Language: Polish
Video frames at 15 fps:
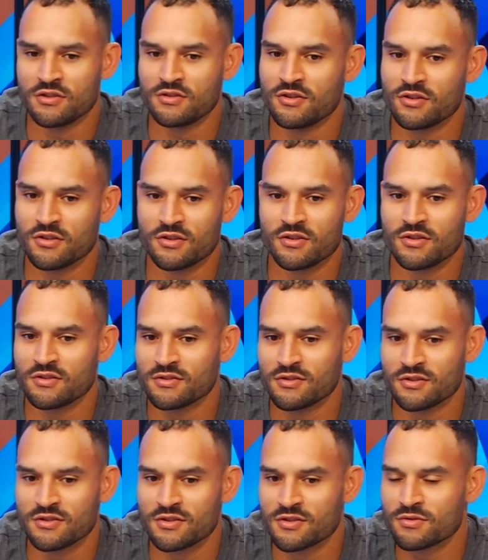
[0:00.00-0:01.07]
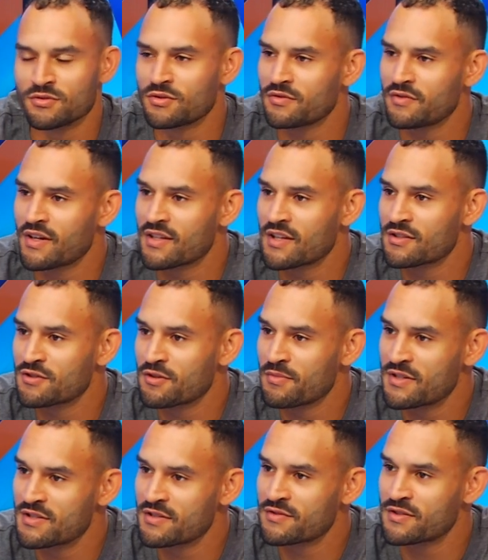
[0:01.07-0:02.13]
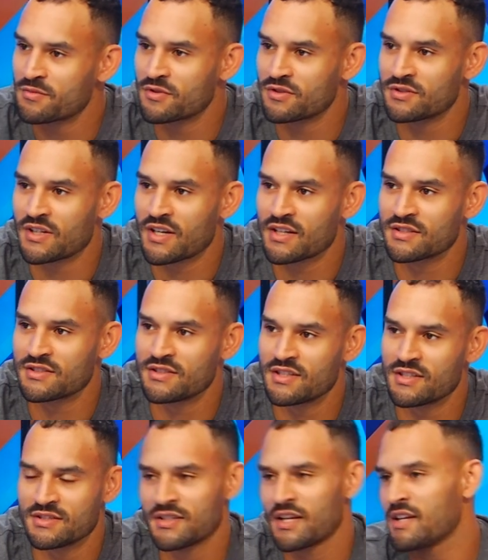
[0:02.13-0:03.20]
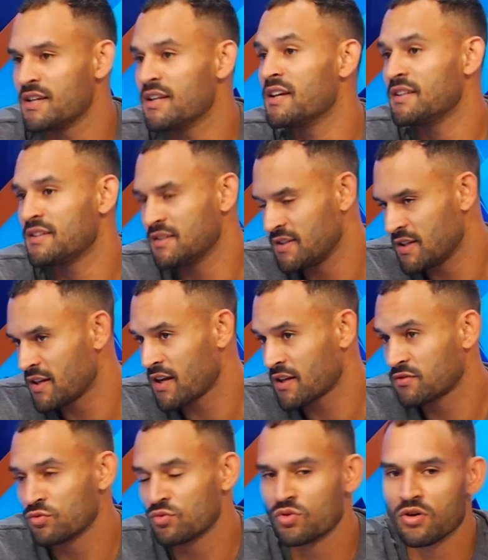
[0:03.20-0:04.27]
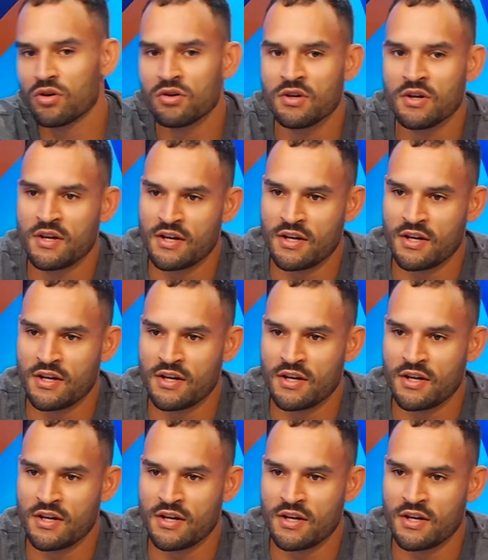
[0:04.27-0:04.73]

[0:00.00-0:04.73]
do, do dyskutowania, co będzie w tym kontrakcie, za ile i nie, na jak długo.